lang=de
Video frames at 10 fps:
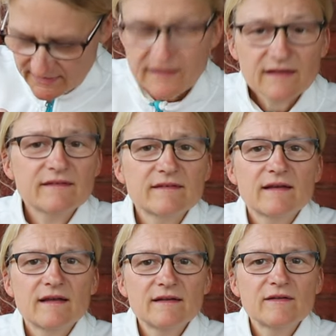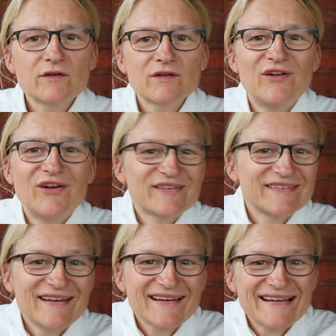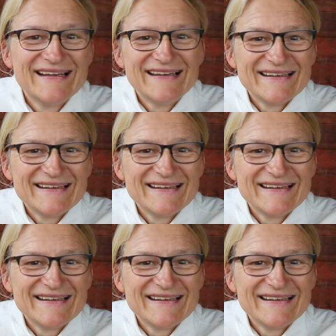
Das kann ich euch noch sagen.